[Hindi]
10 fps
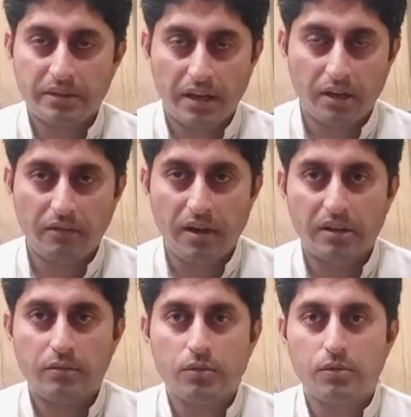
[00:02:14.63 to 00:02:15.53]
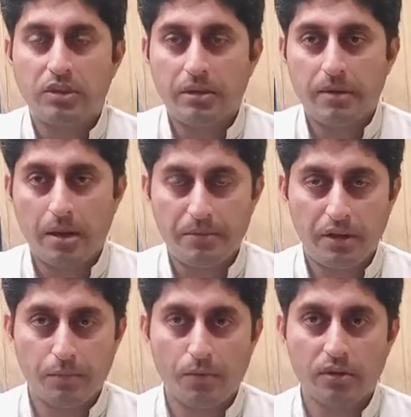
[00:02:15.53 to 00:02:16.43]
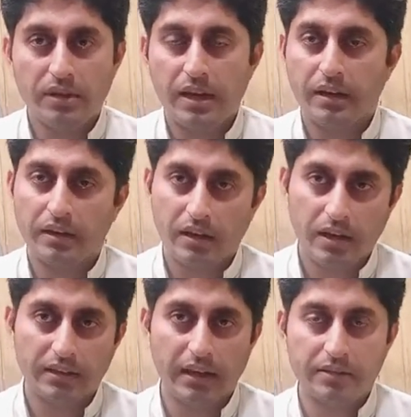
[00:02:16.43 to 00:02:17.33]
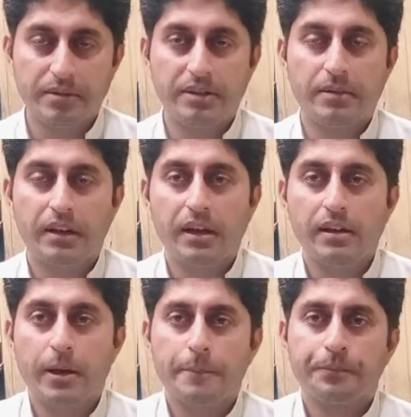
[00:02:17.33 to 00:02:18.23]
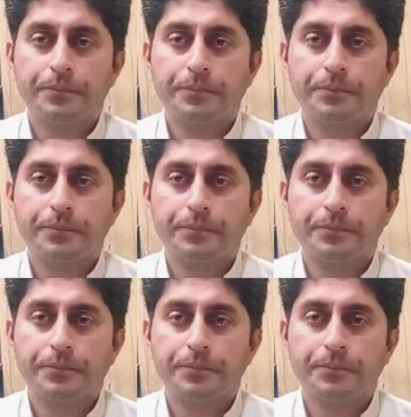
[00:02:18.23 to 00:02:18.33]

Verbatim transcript: पर सारे गवान की मौजूदगी में अपनी रिपोर्ट तैयार करके अदालत में जमा कराएगा